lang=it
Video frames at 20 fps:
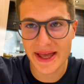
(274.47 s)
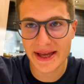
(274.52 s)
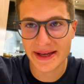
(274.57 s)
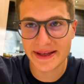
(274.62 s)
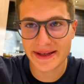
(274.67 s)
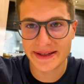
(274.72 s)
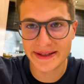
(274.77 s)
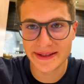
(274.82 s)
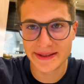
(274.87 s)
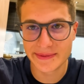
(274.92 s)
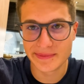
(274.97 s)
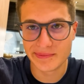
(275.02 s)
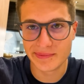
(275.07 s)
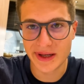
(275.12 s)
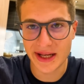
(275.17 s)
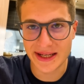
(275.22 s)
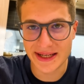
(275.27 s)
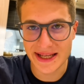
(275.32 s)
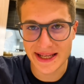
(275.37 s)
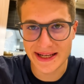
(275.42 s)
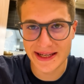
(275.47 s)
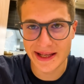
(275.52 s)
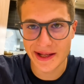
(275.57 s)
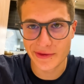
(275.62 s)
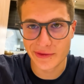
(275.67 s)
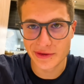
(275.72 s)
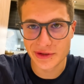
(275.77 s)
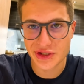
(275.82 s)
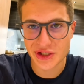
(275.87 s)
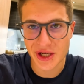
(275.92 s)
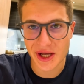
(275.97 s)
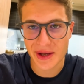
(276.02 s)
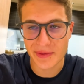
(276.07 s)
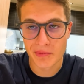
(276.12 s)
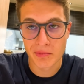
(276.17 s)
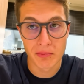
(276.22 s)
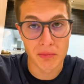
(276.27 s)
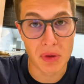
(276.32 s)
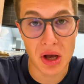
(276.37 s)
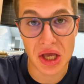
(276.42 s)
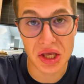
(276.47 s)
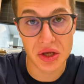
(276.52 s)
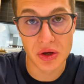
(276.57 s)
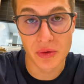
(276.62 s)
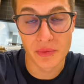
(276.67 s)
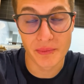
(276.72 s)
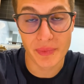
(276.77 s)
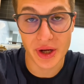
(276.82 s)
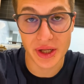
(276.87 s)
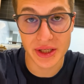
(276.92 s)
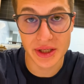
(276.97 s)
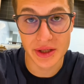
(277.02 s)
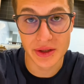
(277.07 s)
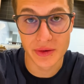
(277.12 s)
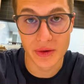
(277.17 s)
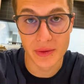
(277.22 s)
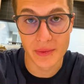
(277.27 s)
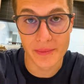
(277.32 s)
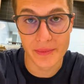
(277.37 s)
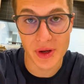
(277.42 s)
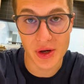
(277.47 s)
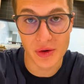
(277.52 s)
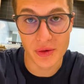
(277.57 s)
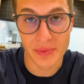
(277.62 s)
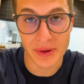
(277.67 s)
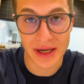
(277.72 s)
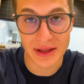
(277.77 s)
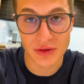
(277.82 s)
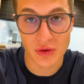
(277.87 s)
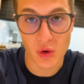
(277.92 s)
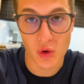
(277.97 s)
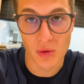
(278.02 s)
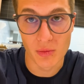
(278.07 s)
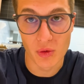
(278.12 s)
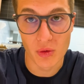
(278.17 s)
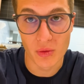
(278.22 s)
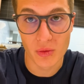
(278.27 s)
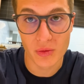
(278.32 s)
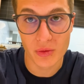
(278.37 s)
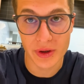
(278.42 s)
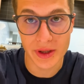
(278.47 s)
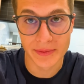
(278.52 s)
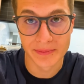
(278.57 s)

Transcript: Mac ma Ninna non c'è ma io un panino me lo prendo comunque